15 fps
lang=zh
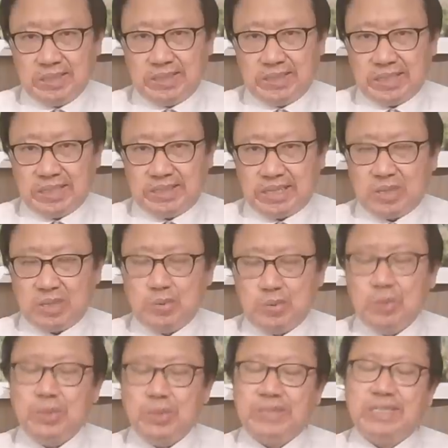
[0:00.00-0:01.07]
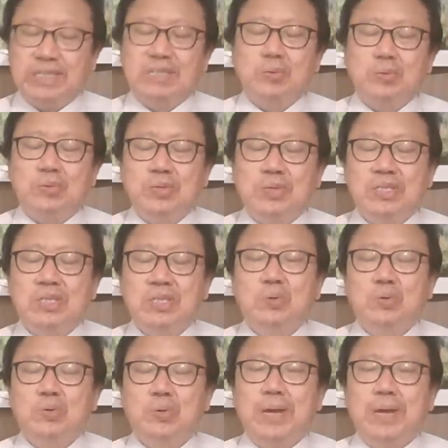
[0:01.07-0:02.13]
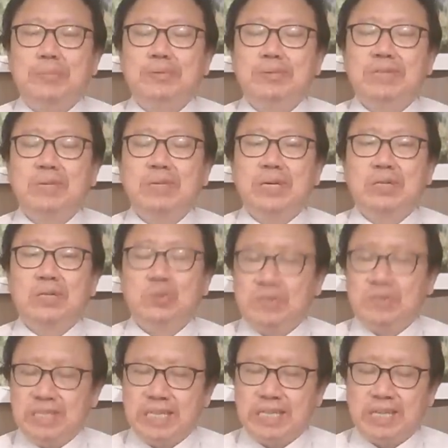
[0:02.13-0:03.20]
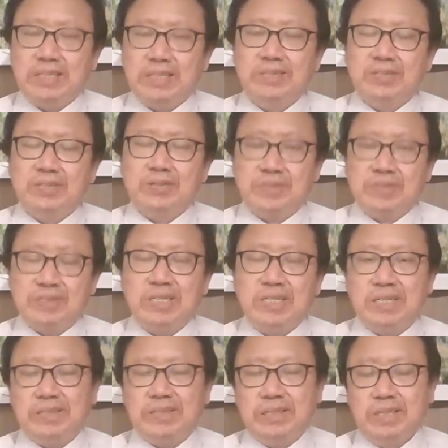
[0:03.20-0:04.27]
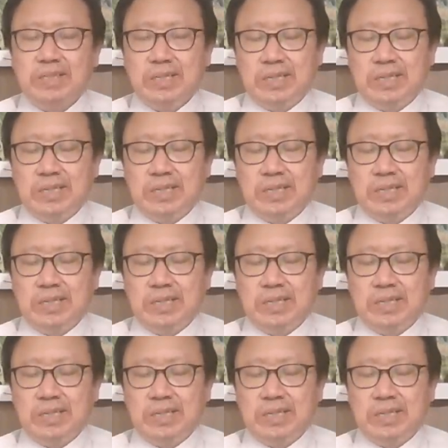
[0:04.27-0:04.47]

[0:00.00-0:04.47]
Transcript: 这个整个军队啊，三十五军几乎全部阵亡，说剩下的可能只有十几个人。